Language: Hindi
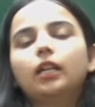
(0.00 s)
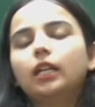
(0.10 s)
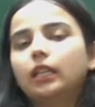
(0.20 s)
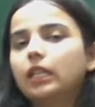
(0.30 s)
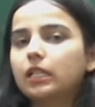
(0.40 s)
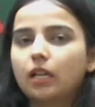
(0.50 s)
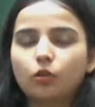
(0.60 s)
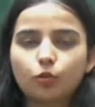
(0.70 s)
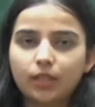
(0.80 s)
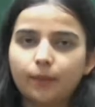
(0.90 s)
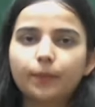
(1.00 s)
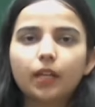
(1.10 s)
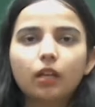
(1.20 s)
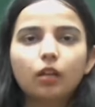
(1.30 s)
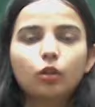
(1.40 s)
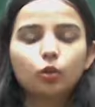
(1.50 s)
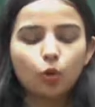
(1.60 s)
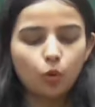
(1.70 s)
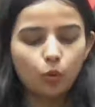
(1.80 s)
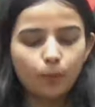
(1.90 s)
इतने सालों से
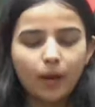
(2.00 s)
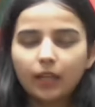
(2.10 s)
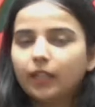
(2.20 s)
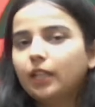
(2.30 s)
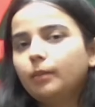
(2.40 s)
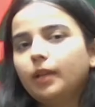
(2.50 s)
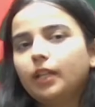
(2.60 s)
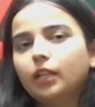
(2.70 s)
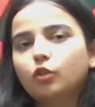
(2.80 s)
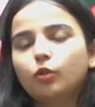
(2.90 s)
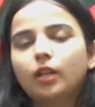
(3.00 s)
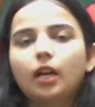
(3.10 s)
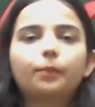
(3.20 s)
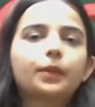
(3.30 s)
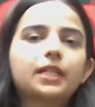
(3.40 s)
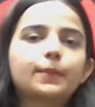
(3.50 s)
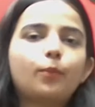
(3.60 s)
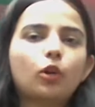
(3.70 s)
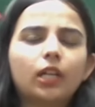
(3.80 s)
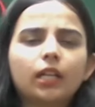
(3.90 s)
तो बाकी रिमेनिंग जो है आपके
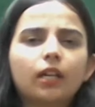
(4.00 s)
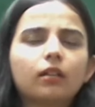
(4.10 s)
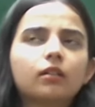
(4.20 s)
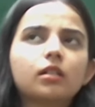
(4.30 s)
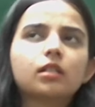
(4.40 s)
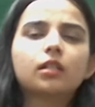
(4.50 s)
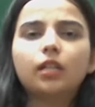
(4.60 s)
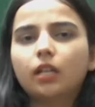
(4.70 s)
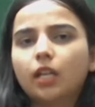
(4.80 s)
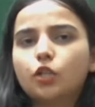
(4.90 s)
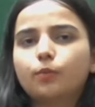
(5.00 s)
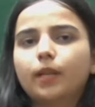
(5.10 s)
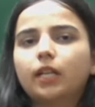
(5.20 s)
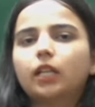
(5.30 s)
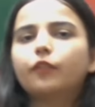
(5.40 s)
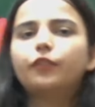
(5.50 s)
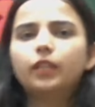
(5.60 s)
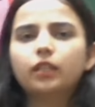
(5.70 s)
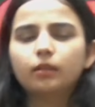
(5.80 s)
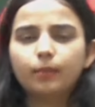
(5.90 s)
स्पॉटिंग एरर्स रीअरेंजमेंट या
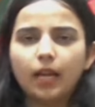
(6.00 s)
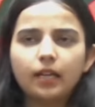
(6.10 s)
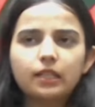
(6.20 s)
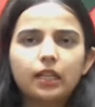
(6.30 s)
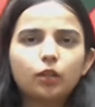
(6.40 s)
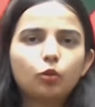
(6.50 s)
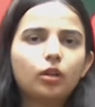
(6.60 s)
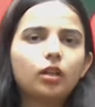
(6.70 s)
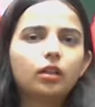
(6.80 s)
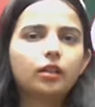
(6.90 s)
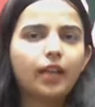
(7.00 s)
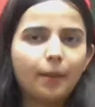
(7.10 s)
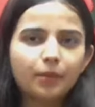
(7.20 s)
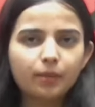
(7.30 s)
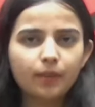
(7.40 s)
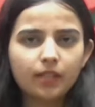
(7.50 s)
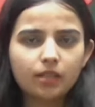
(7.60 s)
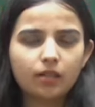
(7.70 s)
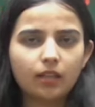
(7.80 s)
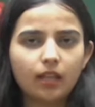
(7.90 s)
फिल इन द ब्लैंक्स ये थोड़ा ग्रामर
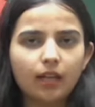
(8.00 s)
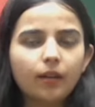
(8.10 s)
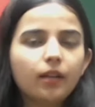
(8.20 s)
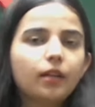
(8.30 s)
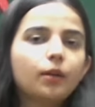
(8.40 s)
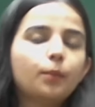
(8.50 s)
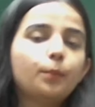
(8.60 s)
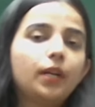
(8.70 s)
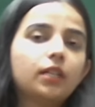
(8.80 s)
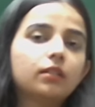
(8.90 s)
बेस्ड रहता है बट